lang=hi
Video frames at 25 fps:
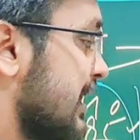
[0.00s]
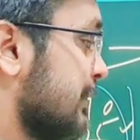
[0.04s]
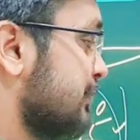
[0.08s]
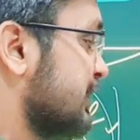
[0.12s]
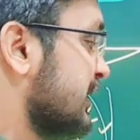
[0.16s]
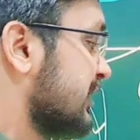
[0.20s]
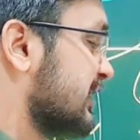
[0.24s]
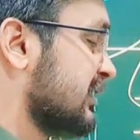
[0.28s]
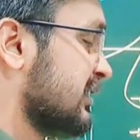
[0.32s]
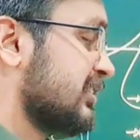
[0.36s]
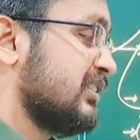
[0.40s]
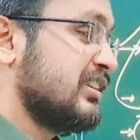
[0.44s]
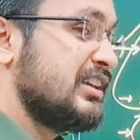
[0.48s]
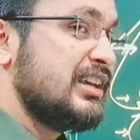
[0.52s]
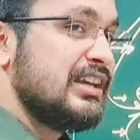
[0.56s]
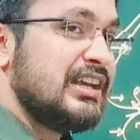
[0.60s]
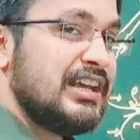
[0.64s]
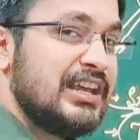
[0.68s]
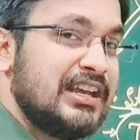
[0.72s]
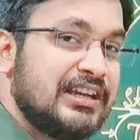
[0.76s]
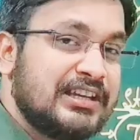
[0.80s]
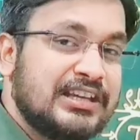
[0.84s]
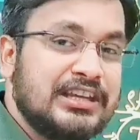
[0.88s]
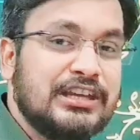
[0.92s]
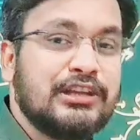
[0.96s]
अभी किसी
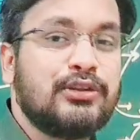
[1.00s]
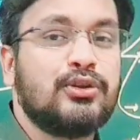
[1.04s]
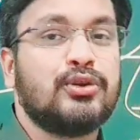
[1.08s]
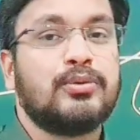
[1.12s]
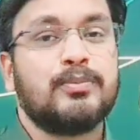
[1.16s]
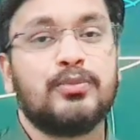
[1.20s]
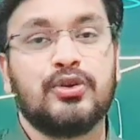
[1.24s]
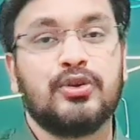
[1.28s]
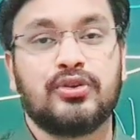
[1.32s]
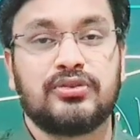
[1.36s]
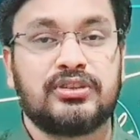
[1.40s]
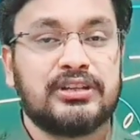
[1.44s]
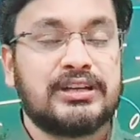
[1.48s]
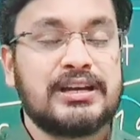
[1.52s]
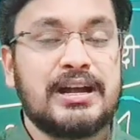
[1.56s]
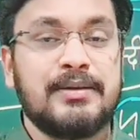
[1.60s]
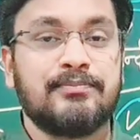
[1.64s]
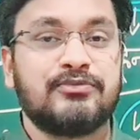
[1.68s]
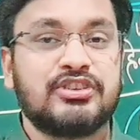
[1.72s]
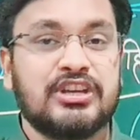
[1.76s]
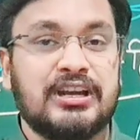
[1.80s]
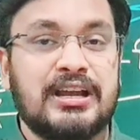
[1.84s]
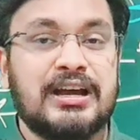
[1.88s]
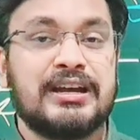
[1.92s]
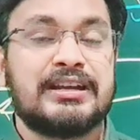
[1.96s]
एक ही दो बुक से
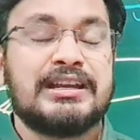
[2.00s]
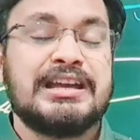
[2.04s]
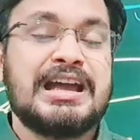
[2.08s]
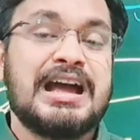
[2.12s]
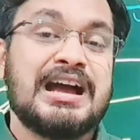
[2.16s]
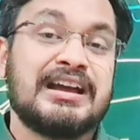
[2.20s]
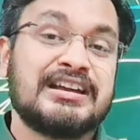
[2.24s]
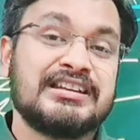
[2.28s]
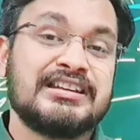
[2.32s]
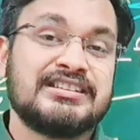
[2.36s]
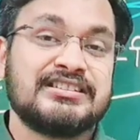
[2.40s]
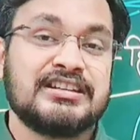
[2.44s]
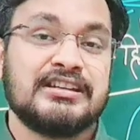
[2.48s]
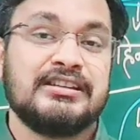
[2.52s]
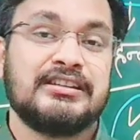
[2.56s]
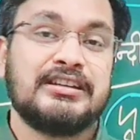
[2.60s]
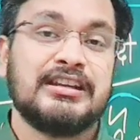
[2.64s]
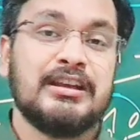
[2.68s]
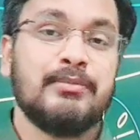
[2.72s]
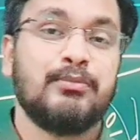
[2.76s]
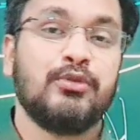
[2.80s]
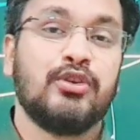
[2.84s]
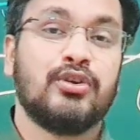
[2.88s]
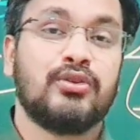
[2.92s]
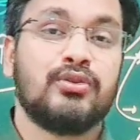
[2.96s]
काम चला के आगे चल
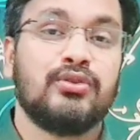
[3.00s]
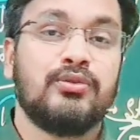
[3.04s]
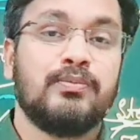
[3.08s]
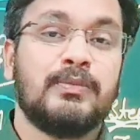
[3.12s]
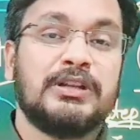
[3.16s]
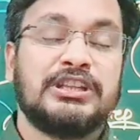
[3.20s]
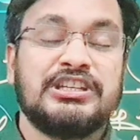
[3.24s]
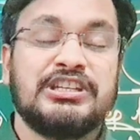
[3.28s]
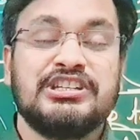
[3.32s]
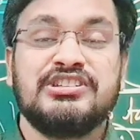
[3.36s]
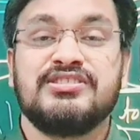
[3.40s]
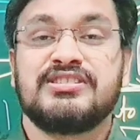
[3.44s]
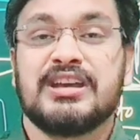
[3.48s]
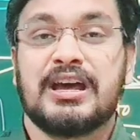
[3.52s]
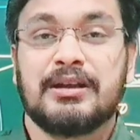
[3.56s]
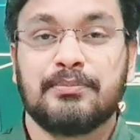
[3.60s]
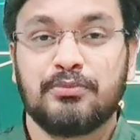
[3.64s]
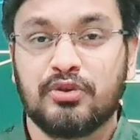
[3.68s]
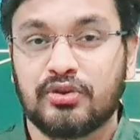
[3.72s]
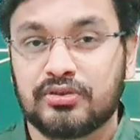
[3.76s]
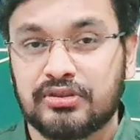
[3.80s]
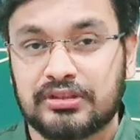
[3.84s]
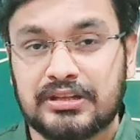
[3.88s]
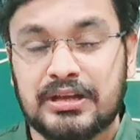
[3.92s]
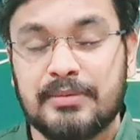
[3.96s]
के हम लोग उसमें तीन चार
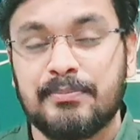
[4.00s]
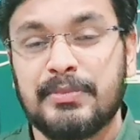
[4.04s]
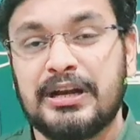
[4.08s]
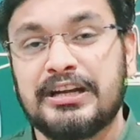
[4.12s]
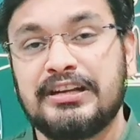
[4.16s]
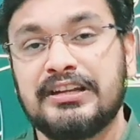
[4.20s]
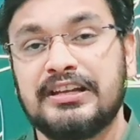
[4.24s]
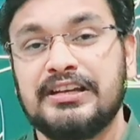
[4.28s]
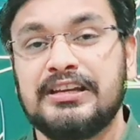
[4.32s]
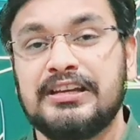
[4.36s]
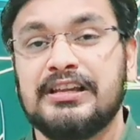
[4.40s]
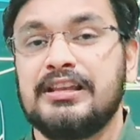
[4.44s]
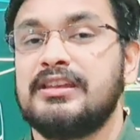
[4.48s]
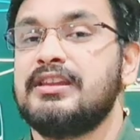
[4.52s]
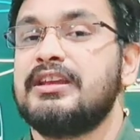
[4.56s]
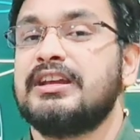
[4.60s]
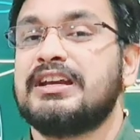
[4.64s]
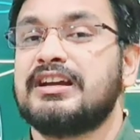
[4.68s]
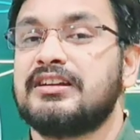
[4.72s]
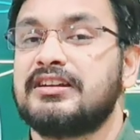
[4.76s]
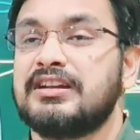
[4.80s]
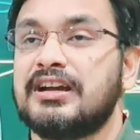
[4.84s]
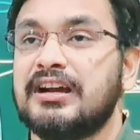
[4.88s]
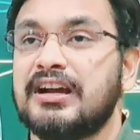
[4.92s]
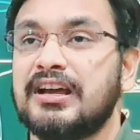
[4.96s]
बुक्स का मटेरियल
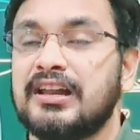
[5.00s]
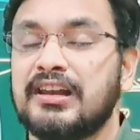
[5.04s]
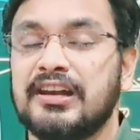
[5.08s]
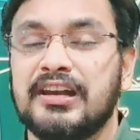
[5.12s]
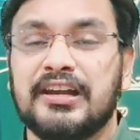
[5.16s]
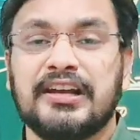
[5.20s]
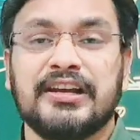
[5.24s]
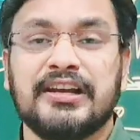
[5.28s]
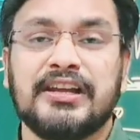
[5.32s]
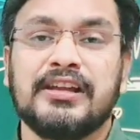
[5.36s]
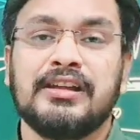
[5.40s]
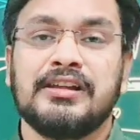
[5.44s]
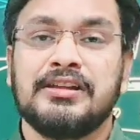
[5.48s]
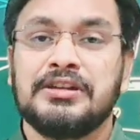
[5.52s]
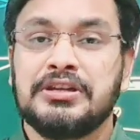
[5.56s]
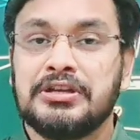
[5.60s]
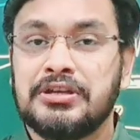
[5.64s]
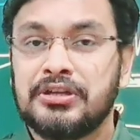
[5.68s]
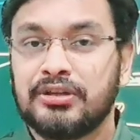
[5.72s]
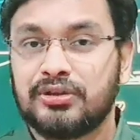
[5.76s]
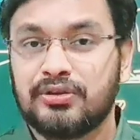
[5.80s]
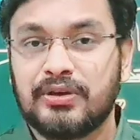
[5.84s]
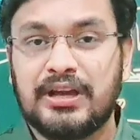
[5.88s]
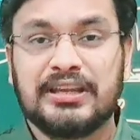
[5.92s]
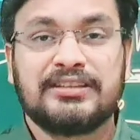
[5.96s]
इकट्ठा कर लेंगे
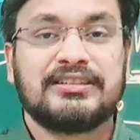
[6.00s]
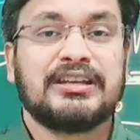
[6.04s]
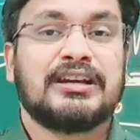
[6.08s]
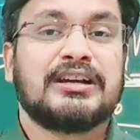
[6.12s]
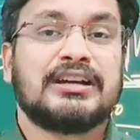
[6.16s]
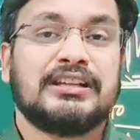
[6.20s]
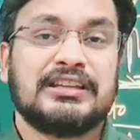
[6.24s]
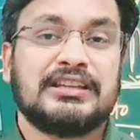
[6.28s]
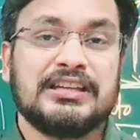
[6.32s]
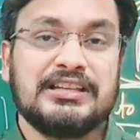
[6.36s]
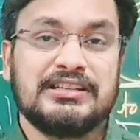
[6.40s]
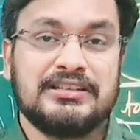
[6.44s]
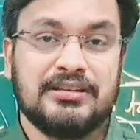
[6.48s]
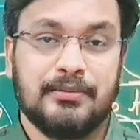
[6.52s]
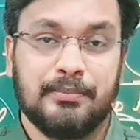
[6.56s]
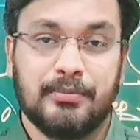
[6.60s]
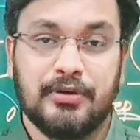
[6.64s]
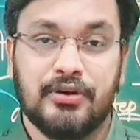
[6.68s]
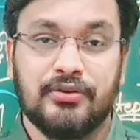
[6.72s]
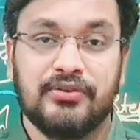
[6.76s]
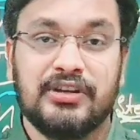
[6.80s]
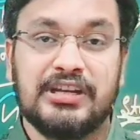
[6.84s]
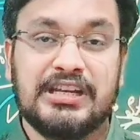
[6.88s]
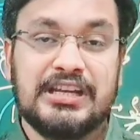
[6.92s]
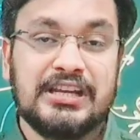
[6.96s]
तो ऐसा कतई
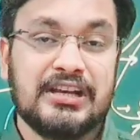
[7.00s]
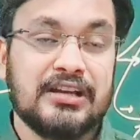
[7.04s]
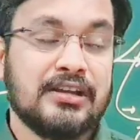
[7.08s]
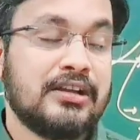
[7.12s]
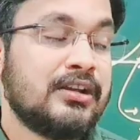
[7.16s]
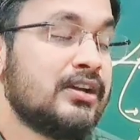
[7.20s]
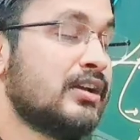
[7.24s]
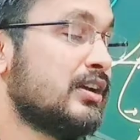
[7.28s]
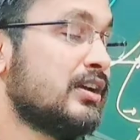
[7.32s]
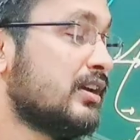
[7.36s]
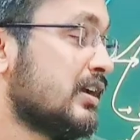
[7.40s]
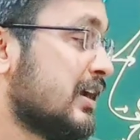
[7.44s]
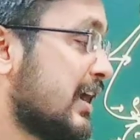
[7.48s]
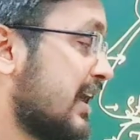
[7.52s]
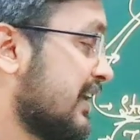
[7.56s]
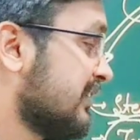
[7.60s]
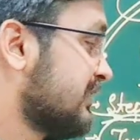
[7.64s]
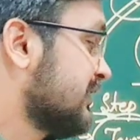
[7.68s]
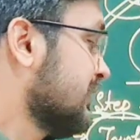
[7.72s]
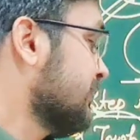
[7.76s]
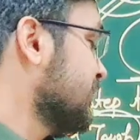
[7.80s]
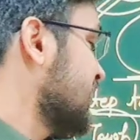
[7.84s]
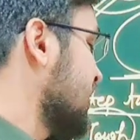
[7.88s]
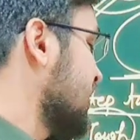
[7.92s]
संभव नहीं है ऐसे